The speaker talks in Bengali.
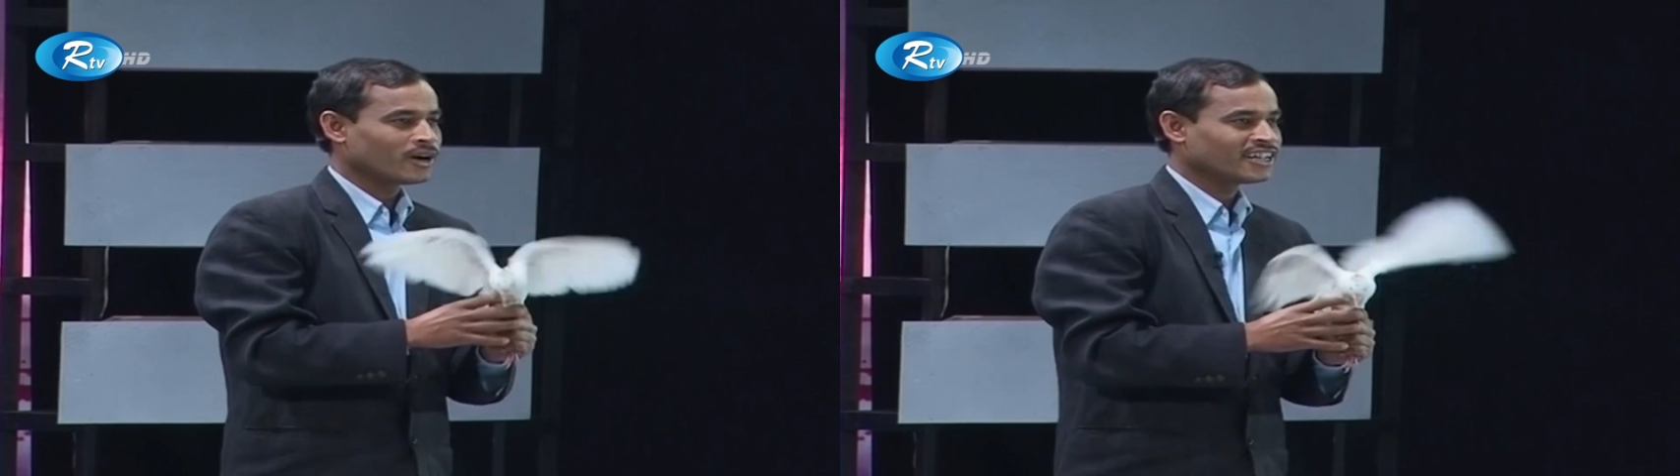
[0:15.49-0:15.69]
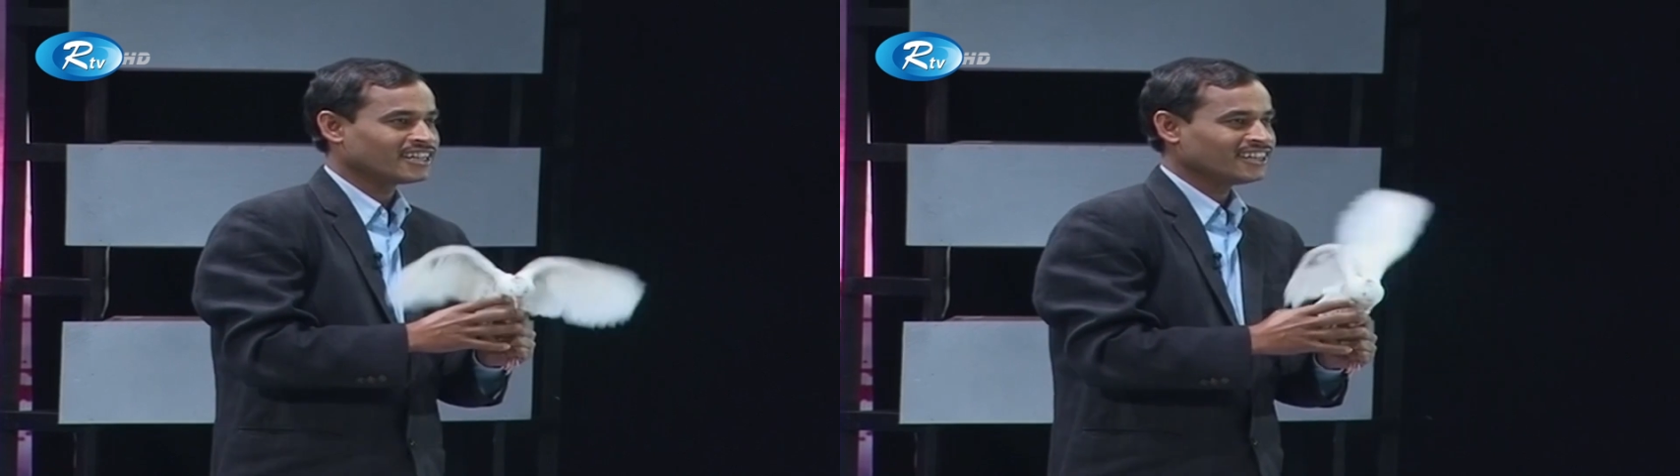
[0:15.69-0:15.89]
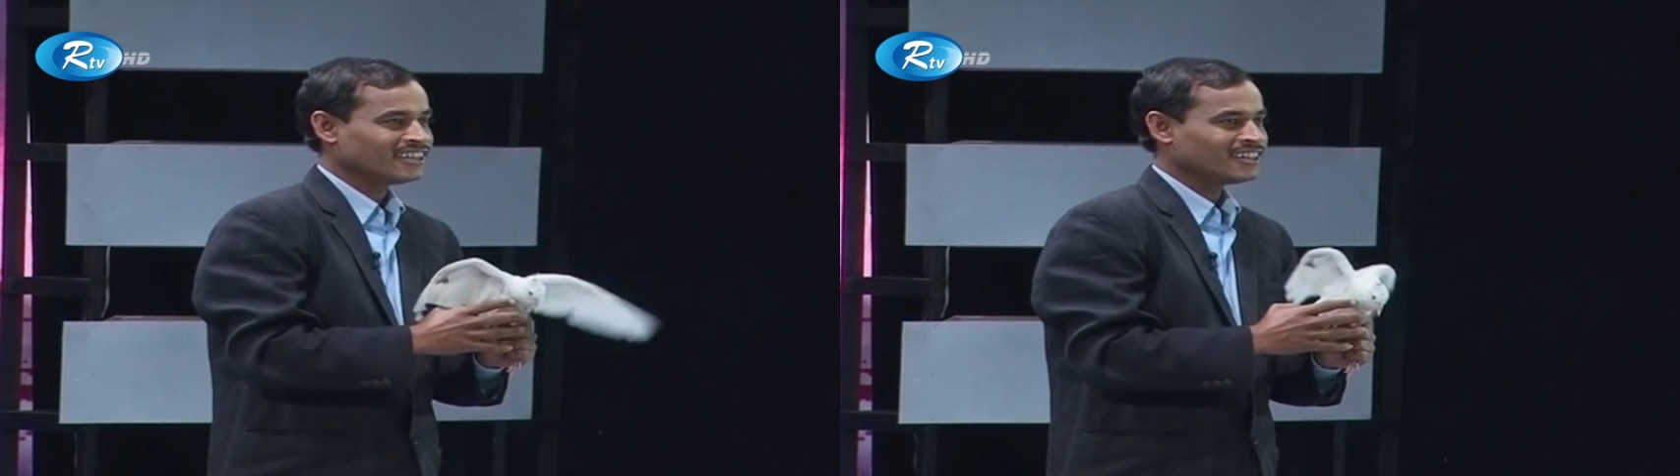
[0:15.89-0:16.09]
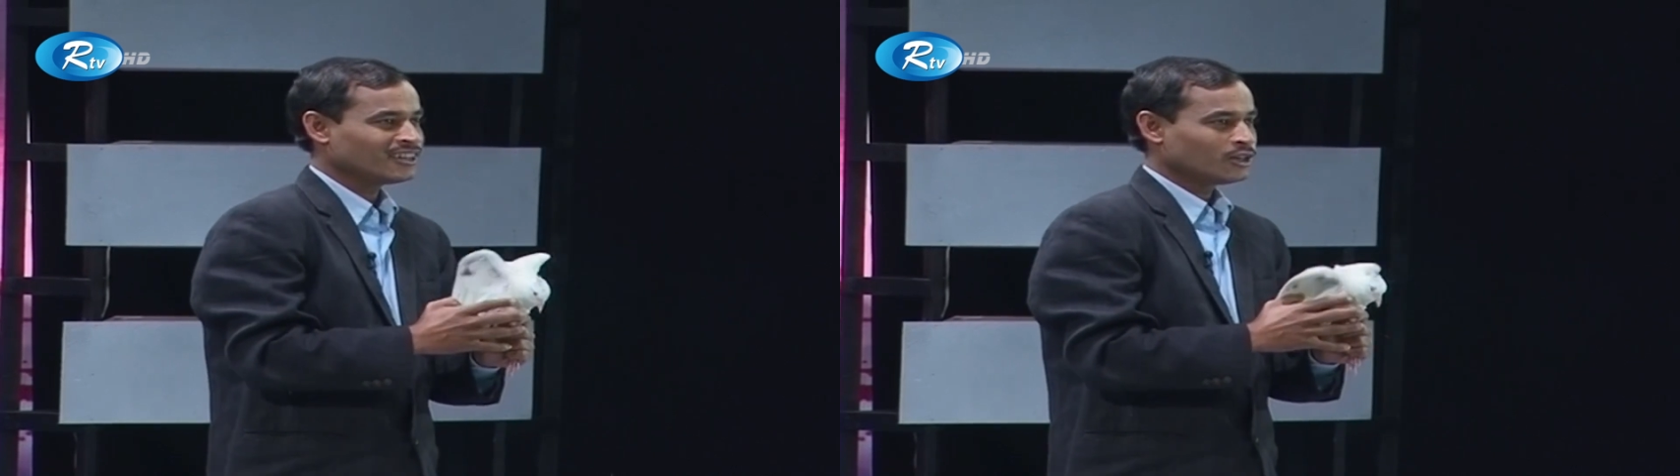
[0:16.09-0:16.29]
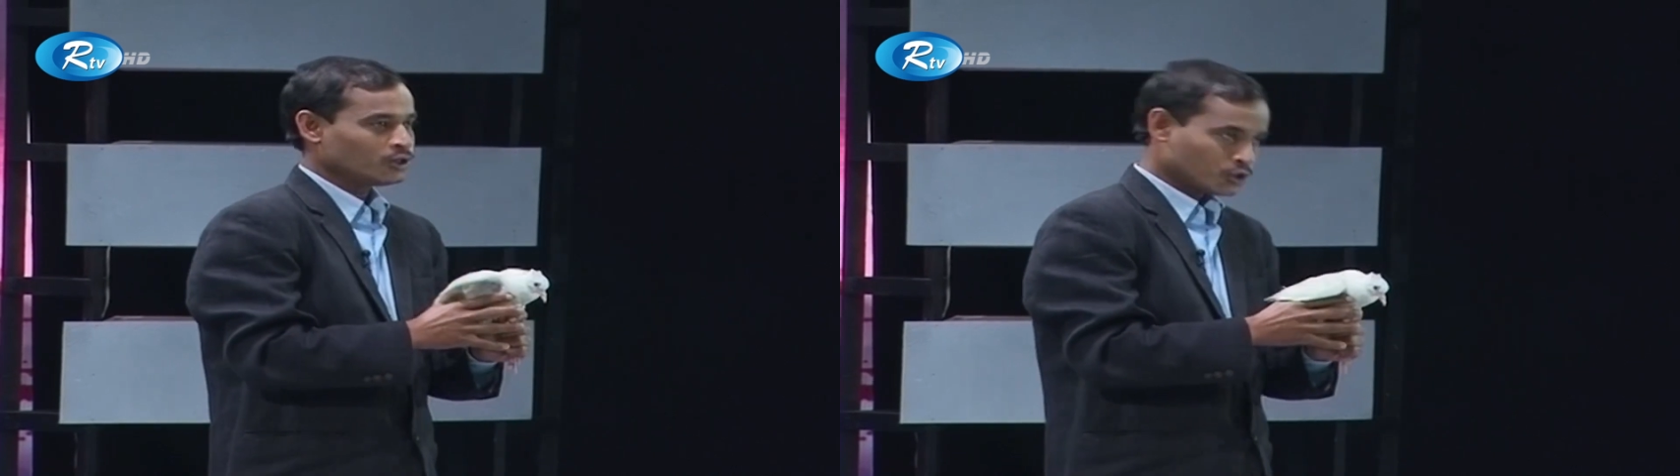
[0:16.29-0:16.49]
পাখি
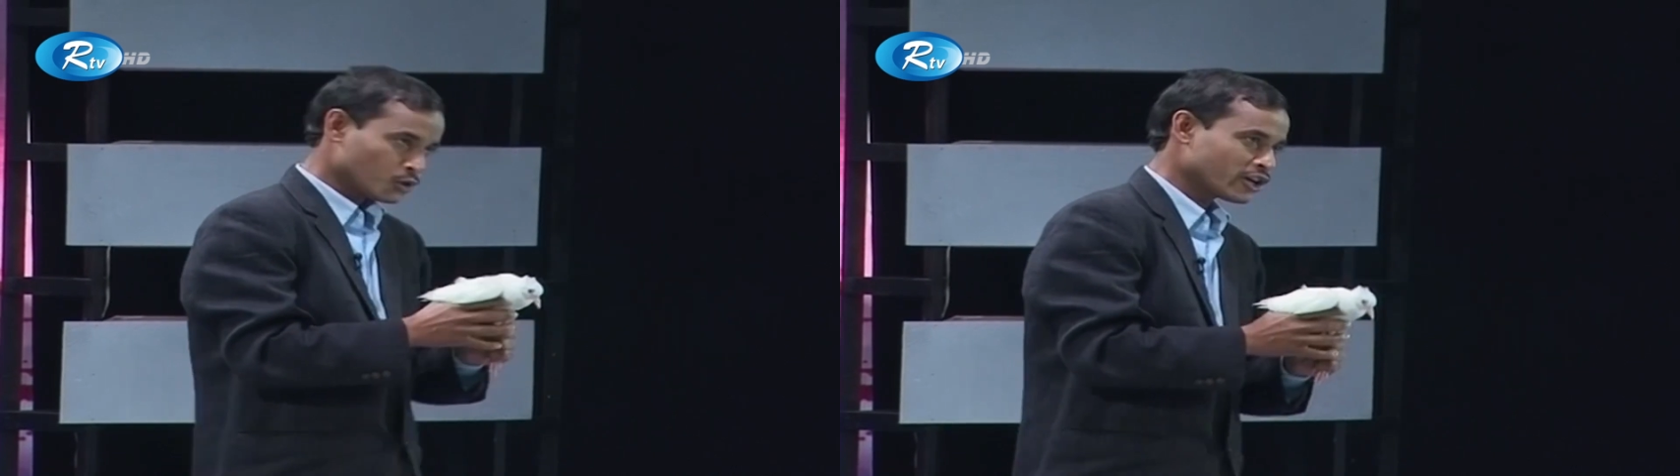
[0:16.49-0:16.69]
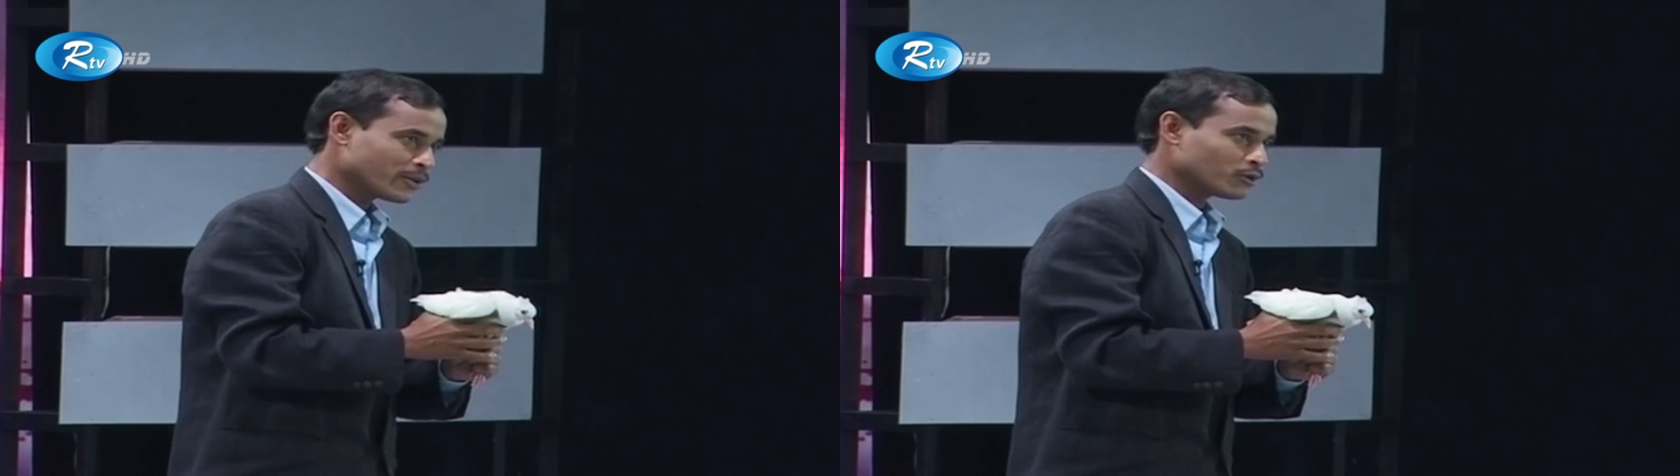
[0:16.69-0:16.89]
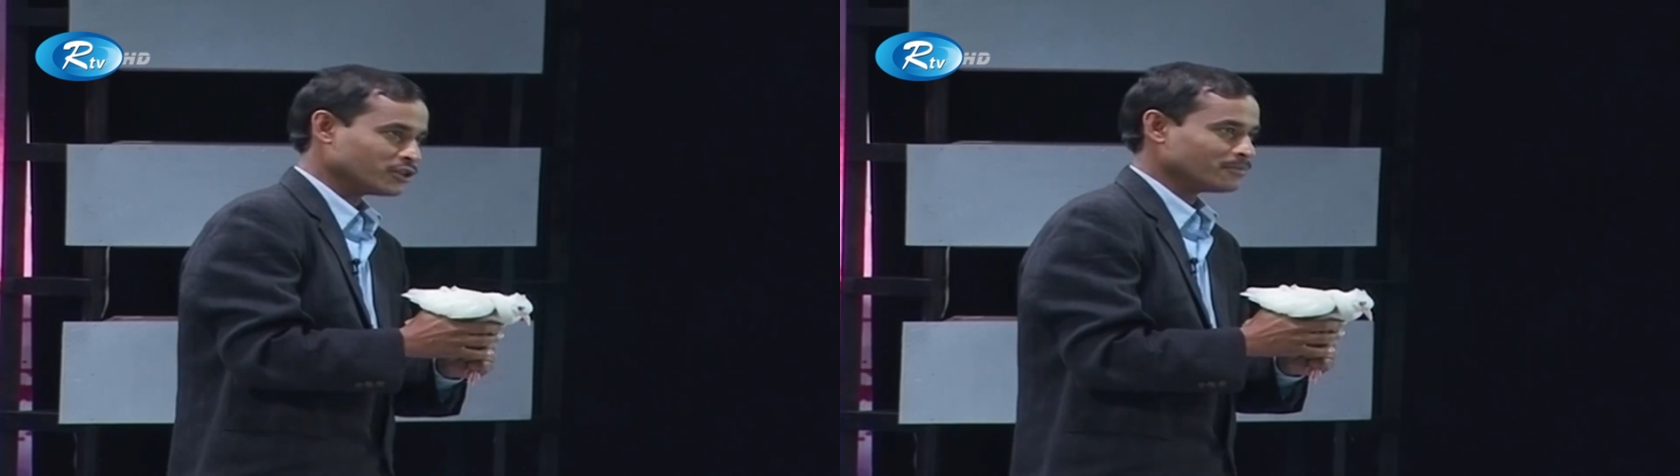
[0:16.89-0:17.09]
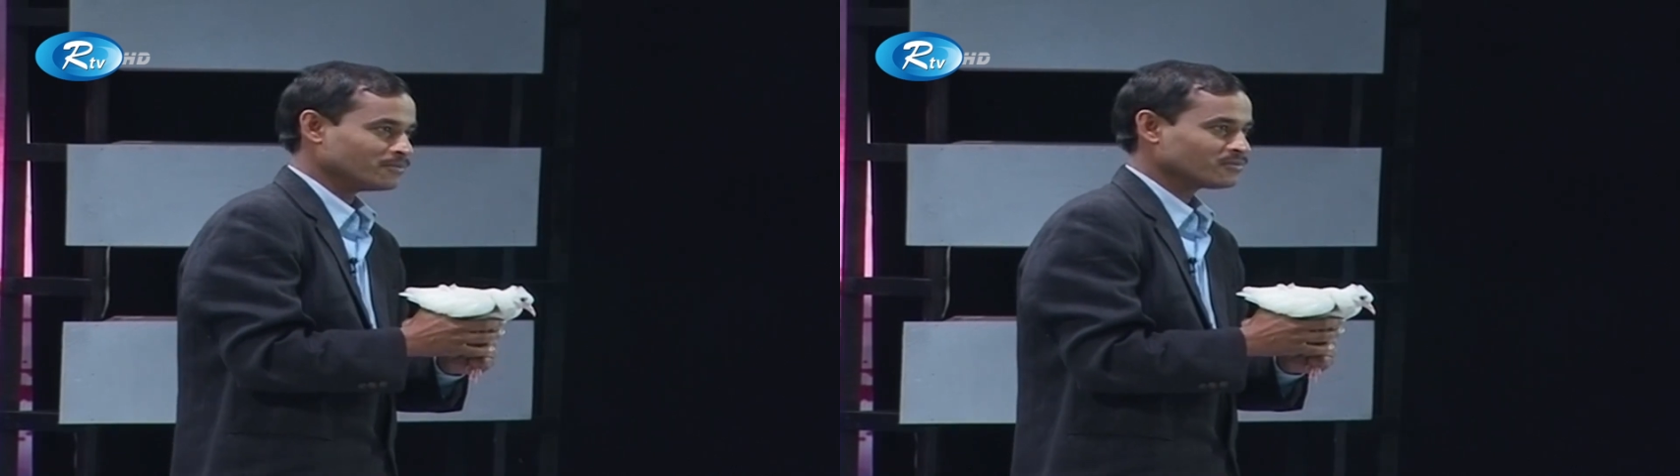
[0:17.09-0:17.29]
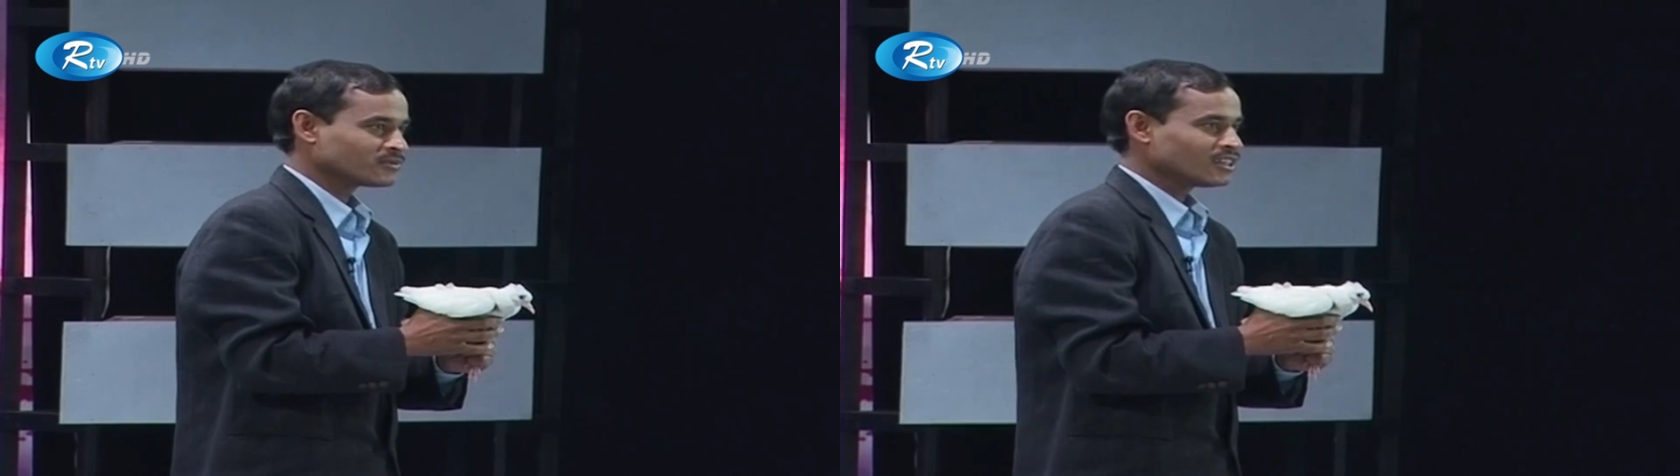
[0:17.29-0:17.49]
সুখের প্রদীপ